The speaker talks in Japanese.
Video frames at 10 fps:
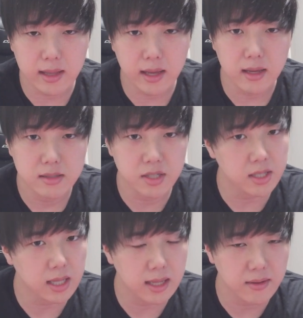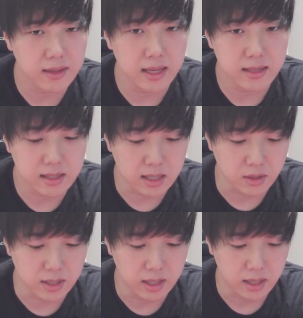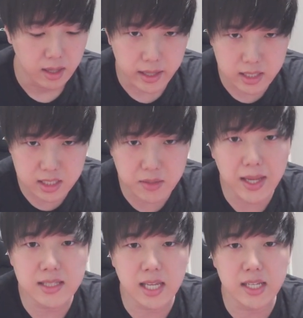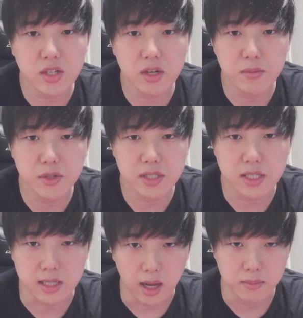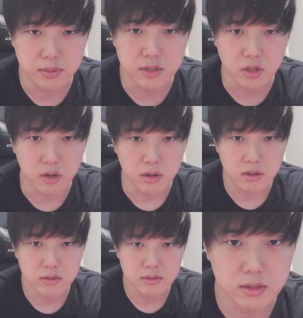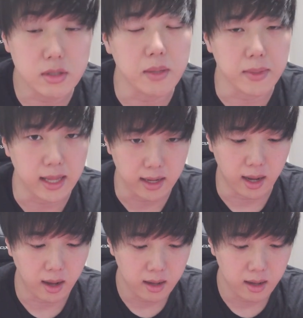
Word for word: ね、Twitter で話題になった時に、一番最初に思いついた文章を打ってみていいか。